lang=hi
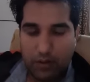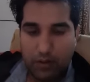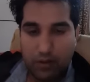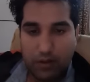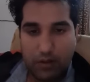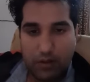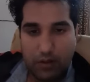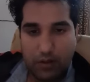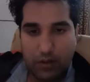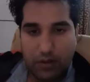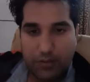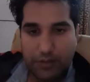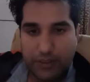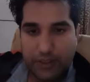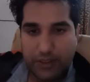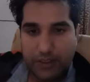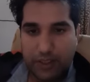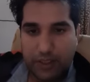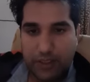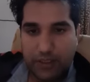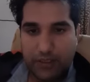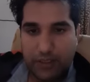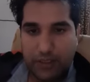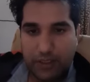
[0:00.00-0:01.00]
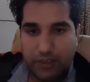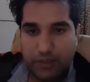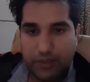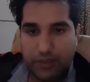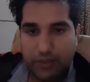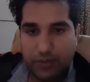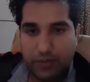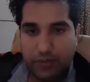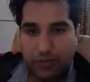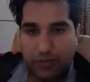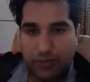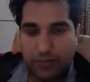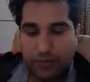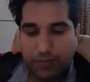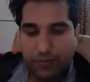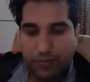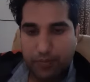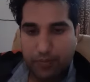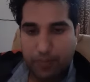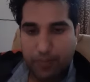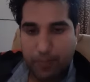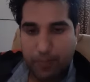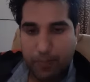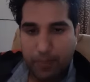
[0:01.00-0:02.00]
हाँ नमस्कार साथियों
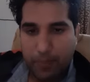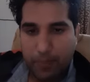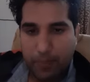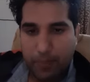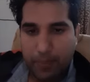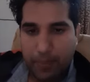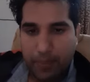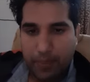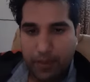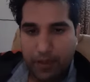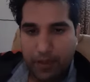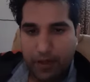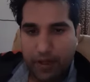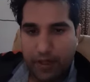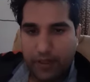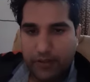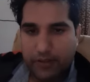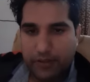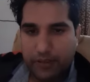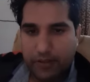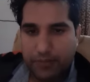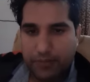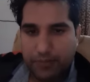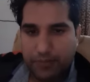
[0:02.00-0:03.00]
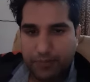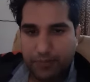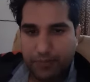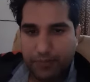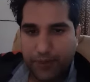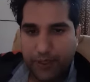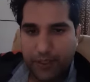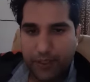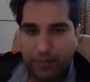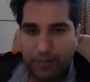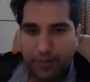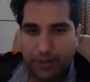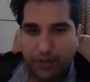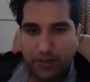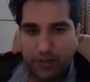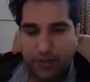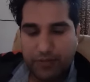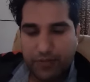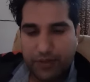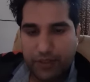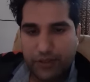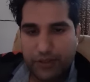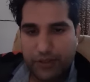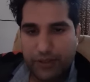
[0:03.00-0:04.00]
आज हम बीए
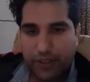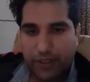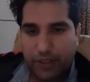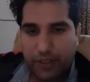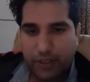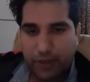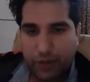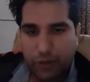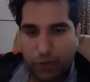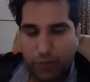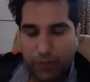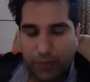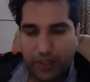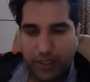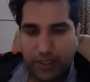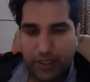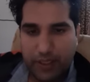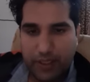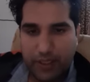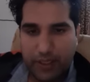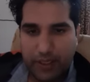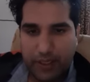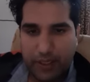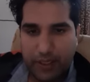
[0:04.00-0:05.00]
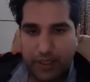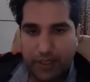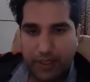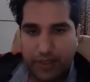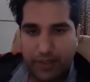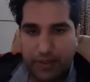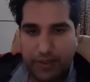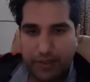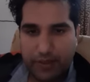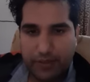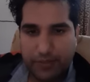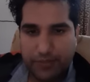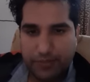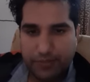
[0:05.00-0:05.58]
प्रथम वर्ष के लिए टॉपिक लेकर आए हैं